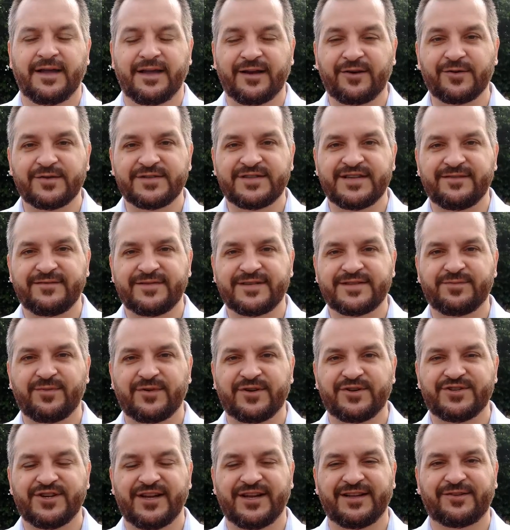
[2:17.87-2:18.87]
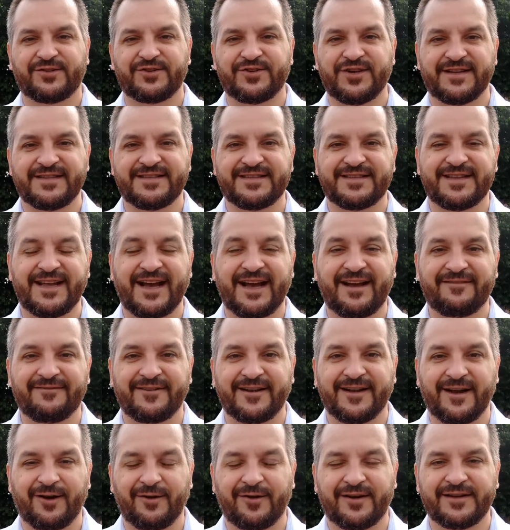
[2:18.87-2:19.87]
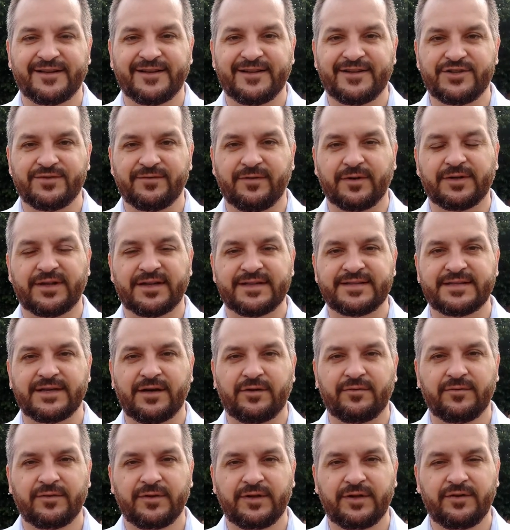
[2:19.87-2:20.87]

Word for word: Inclusive, esse projeto já estava na ordem de votação